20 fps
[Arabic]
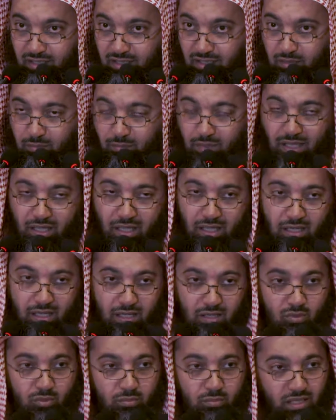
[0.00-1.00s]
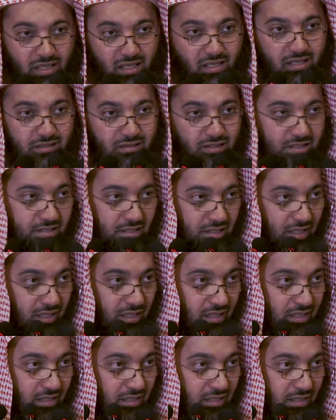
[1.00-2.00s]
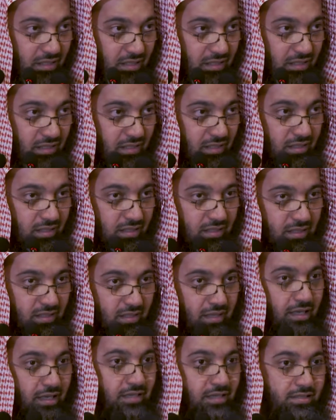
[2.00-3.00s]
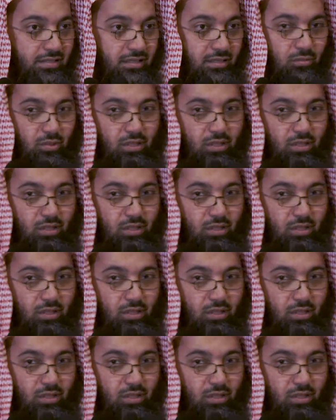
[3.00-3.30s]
من قال لكم إن التصديق غير لا يزيد ولا